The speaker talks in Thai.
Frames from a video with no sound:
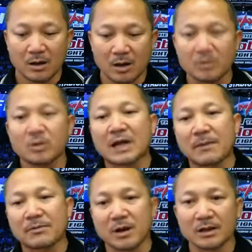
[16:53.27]
อหยุดครับ
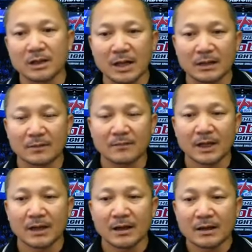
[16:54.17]
2 เดือน
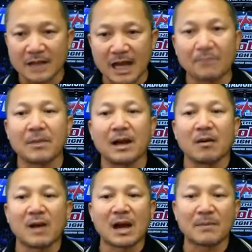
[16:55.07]
ทราบมา
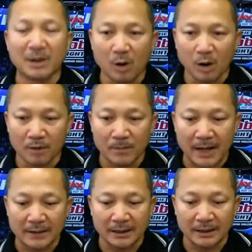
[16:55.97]
ว่ามีคนไป
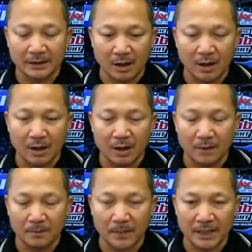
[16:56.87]
ติดต่อ
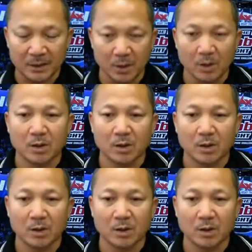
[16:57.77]
ไปชก